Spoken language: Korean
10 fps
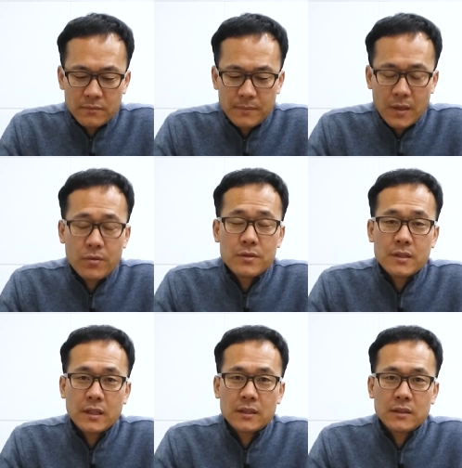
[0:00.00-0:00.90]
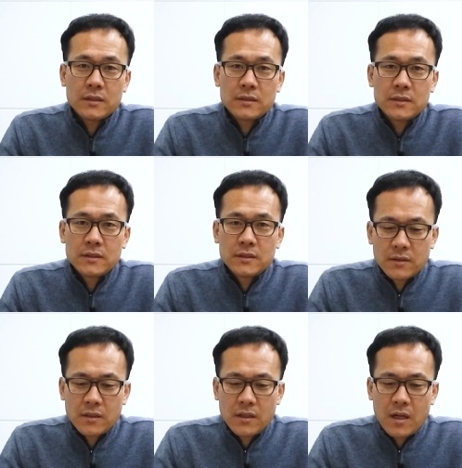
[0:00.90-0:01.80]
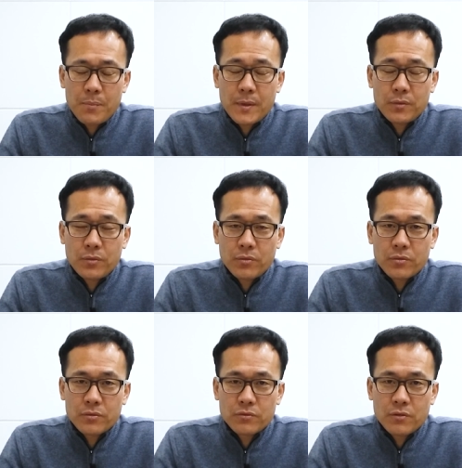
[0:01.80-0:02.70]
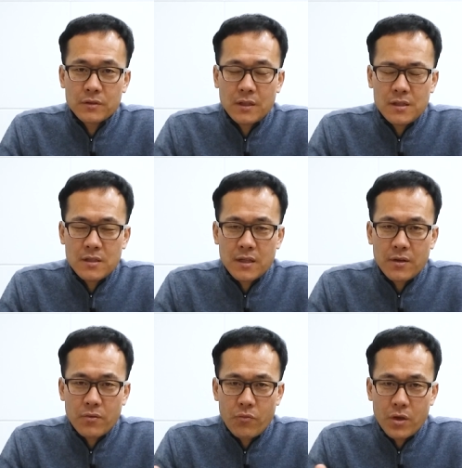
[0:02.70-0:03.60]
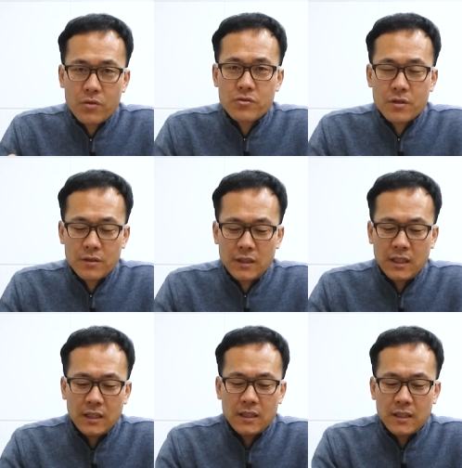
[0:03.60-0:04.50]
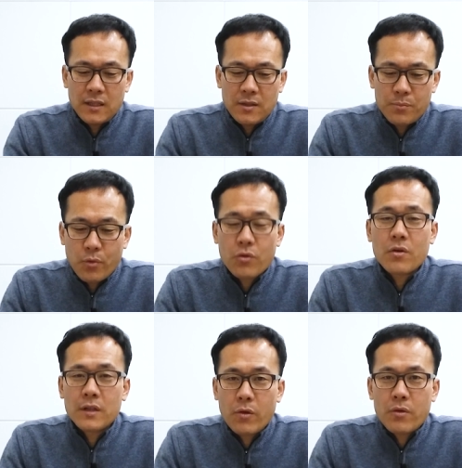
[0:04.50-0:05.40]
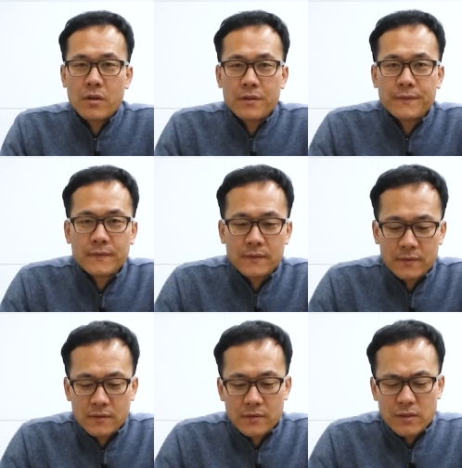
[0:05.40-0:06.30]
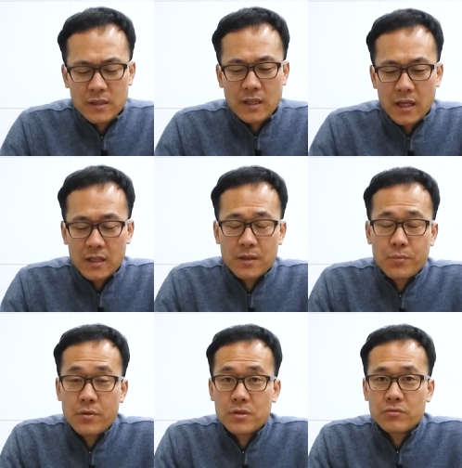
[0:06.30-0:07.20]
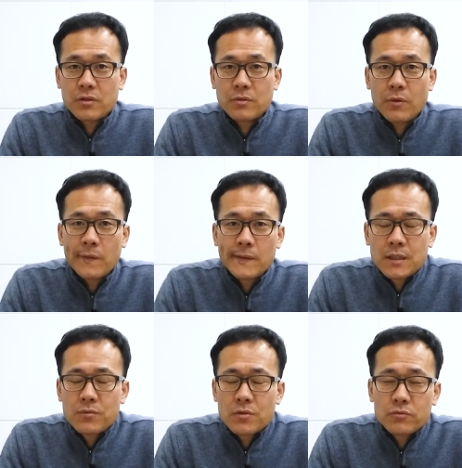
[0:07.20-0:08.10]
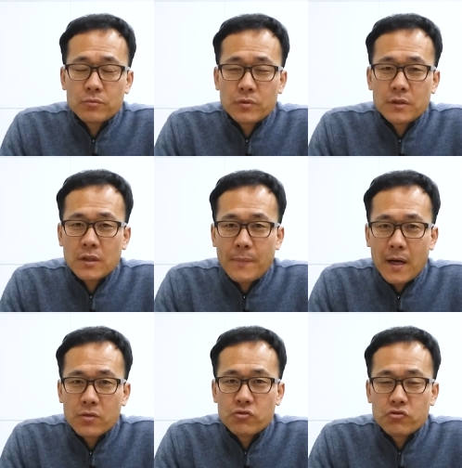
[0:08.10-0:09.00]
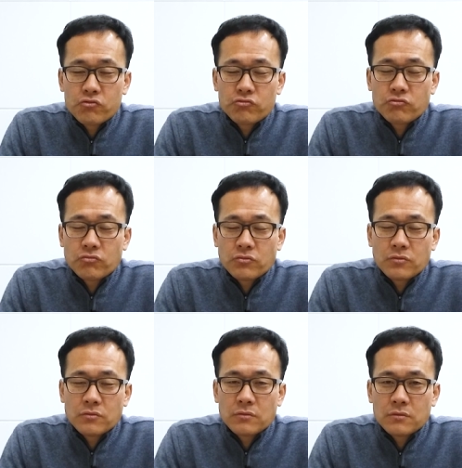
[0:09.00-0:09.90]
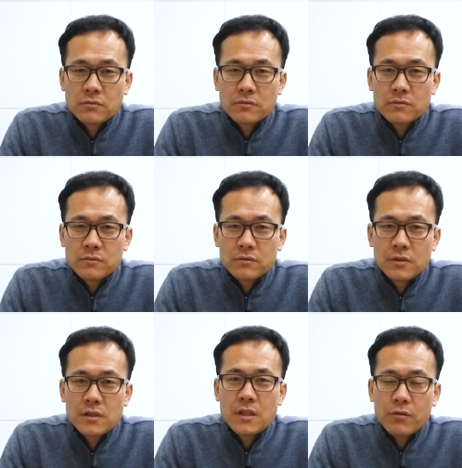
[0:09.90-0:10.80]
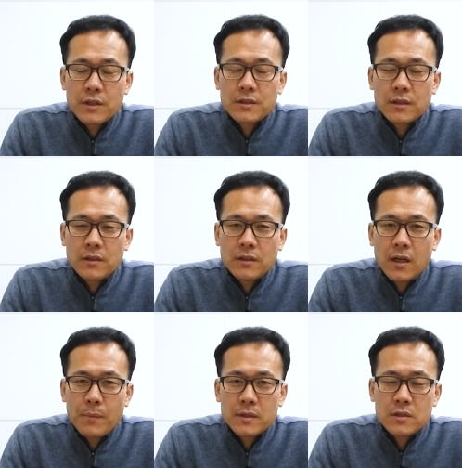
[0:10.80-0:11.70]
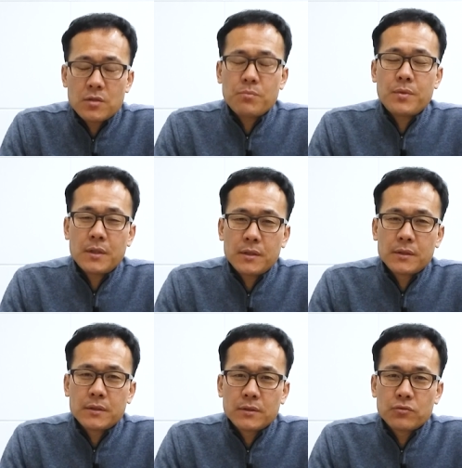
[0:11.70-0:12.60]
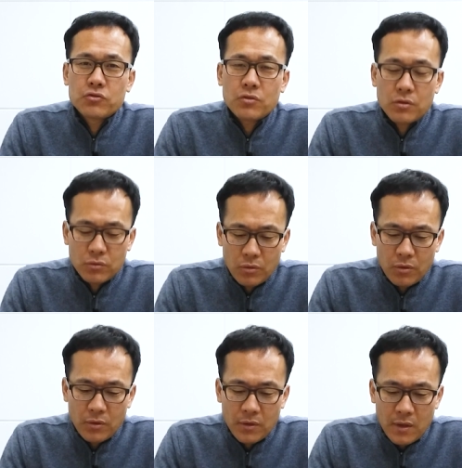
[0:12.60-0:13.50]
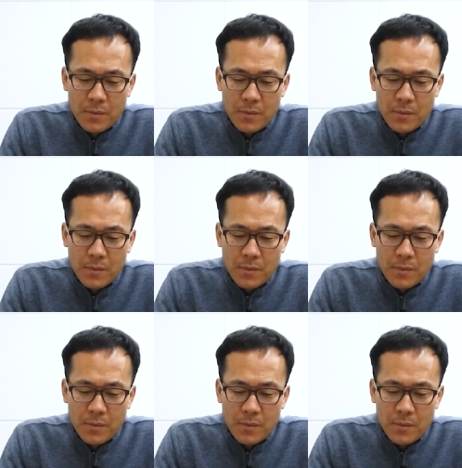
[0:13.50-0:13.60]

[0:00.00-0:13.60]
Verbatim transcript: 바로 이제 그 한반도를 둘러싼 이제 외교전이 본격화되고 있는 것이다 이렇게 보여지고 있고 김정은 국무위원장의 방중을 시작으 해서 아마 시진핑 주석도